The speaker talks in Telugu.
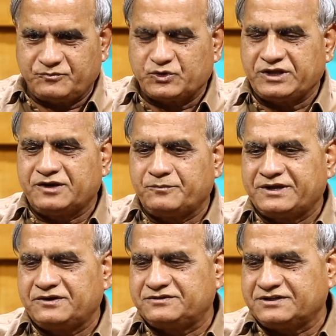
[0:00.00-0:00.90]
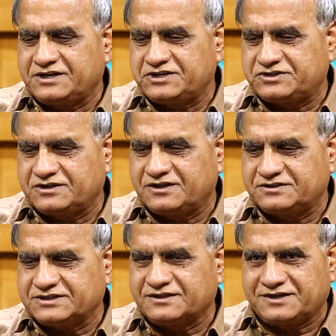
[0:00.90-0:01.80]
ఇప్పుడు ఈయన పేరు శిరీష్
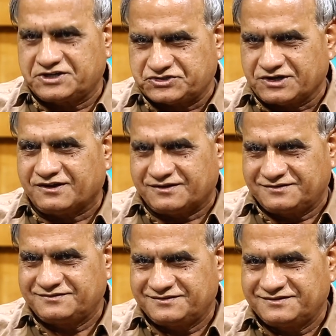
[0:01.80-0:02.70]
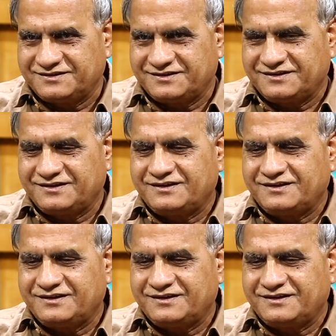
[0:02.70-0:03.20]
చంద్ర షా సార్